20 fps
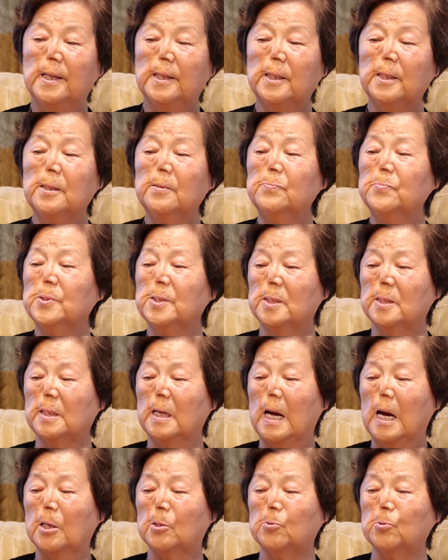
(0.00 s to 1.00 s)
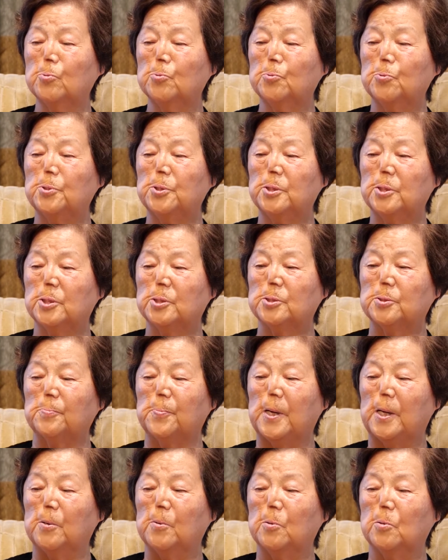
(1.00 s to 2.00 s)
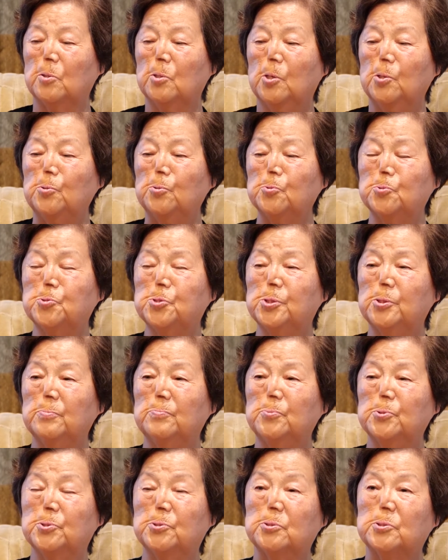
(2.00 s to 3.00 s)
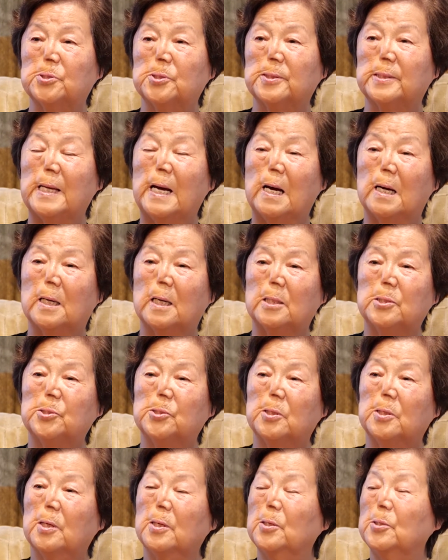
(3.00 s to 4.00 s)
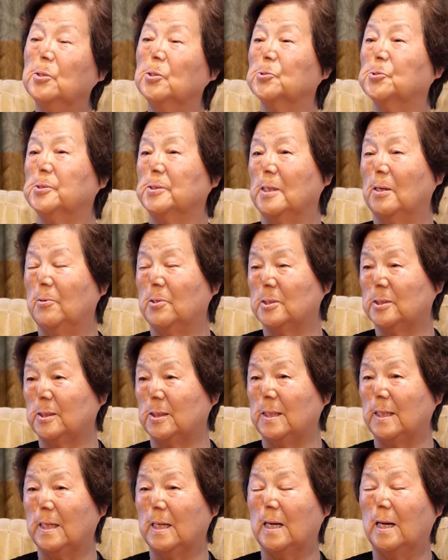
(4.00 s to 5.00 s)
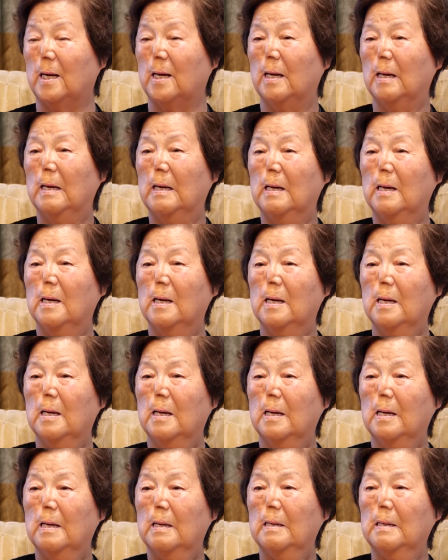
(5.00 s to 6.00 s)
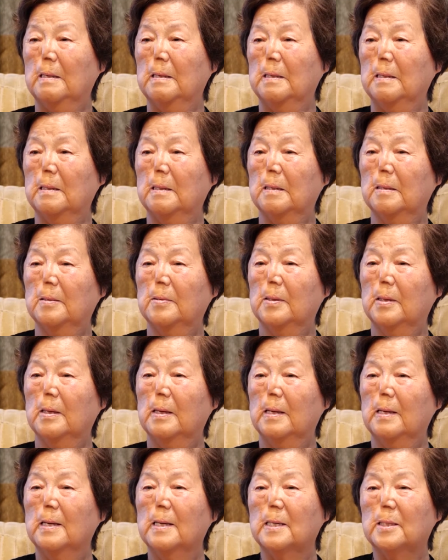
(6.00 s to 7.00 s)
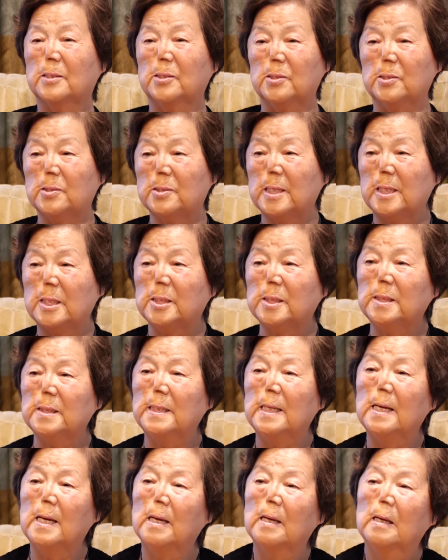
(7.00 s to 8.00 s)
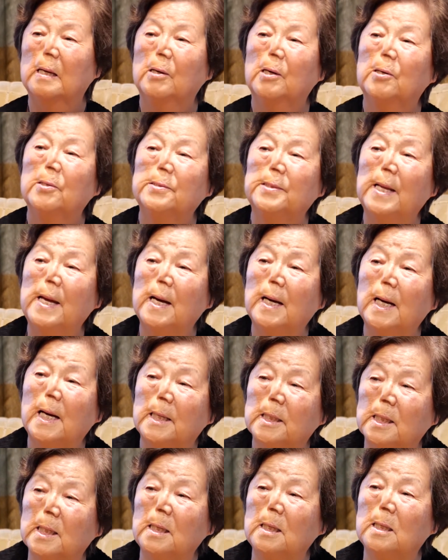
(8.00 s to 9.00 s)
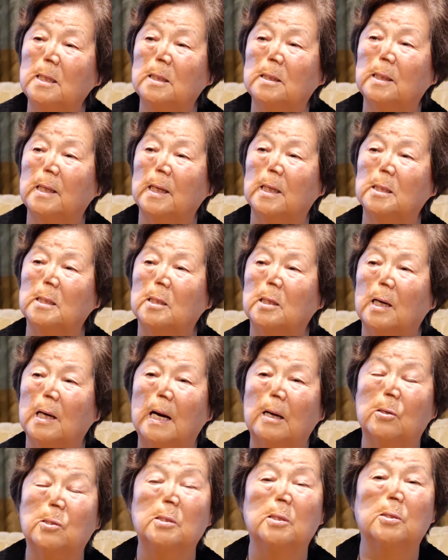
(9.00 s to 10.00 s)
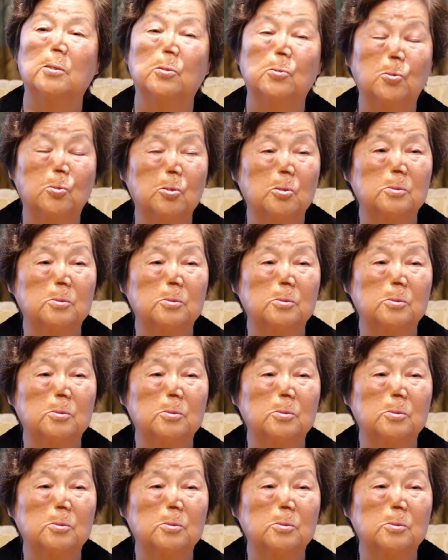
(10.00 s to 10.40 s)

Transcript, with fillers: 이놈들은 학교도 여기서 바로 유치원부터서 대학까지 이어서 나왔으니까 예. 그 대신에 내가 길를 때그 그, 그